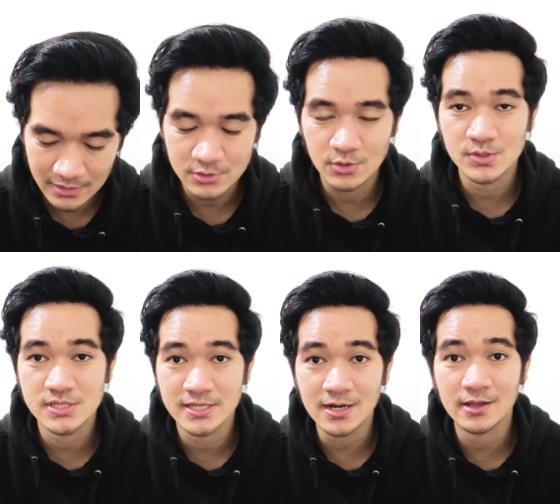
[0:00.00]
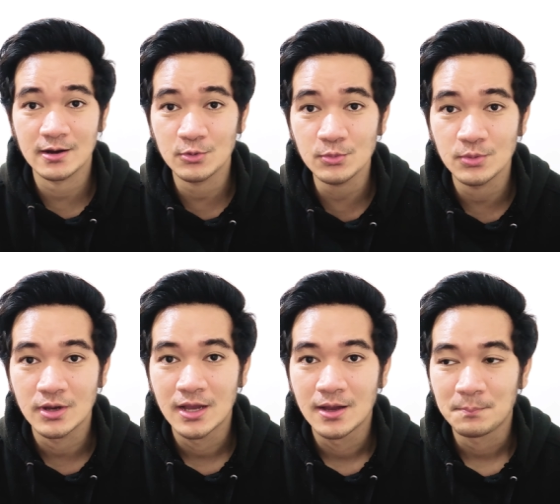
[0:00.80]
ya solusinya ya lu
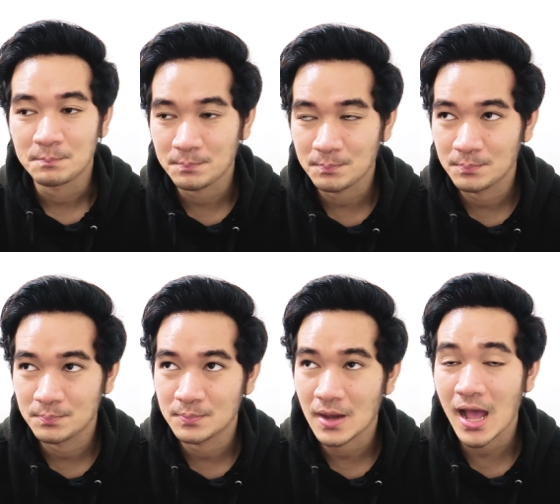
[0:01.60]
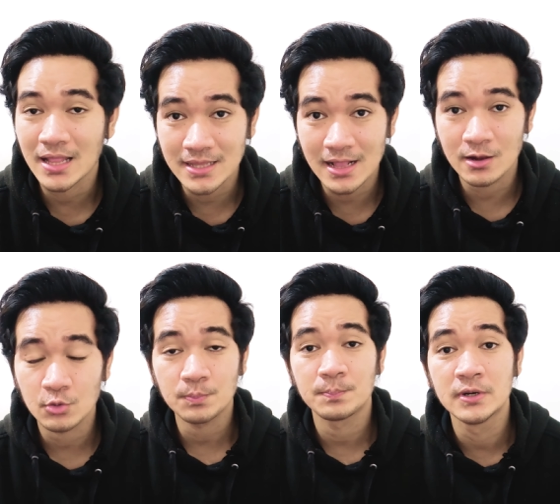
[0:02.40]
antara
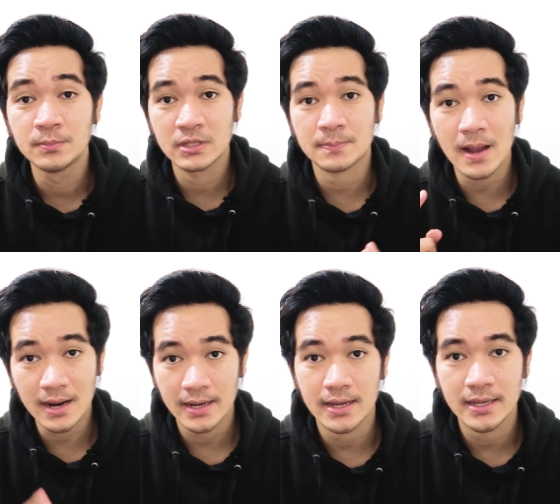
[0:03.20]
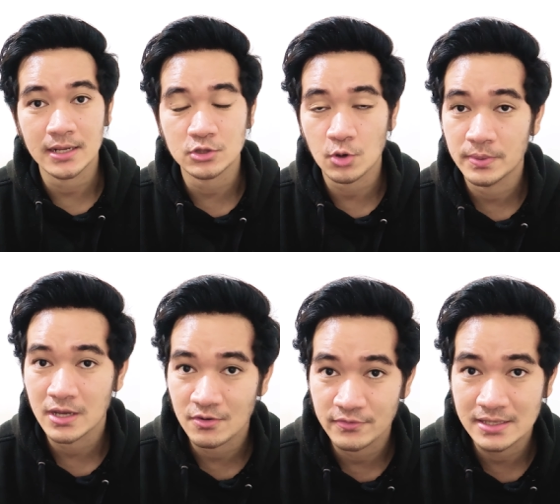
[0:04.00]
lu bener-bener pakai yang
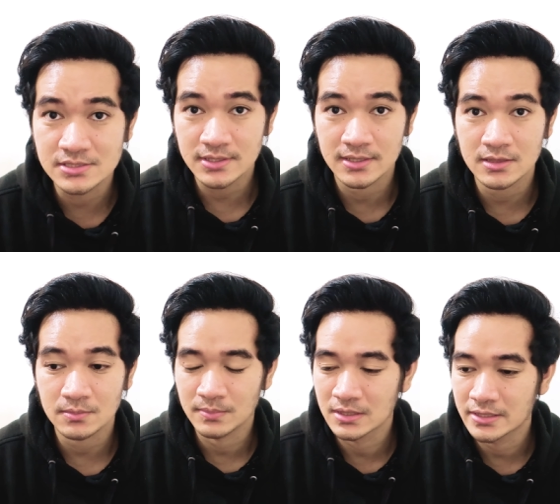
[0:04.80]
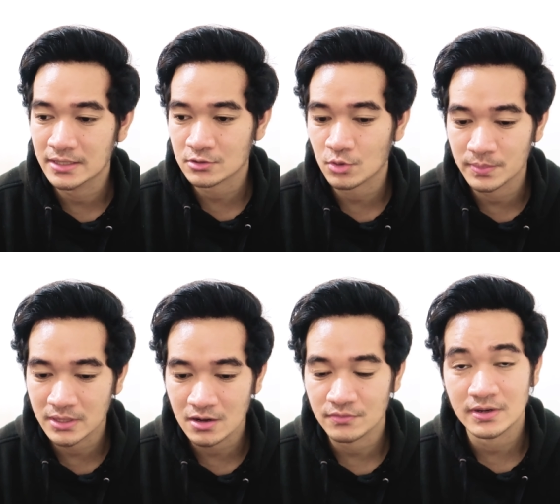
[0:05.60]
topical finance lead beli yang
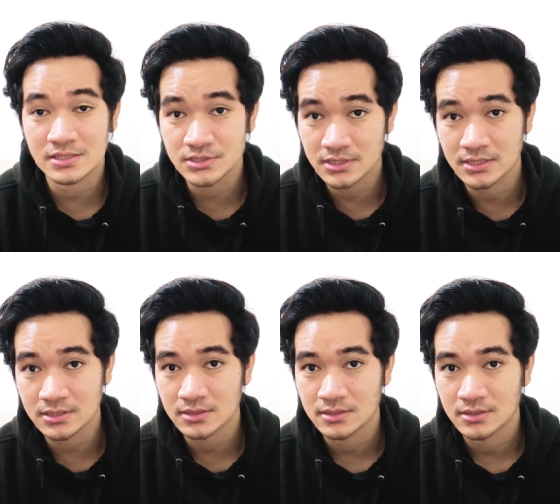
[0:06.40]
topical finance lead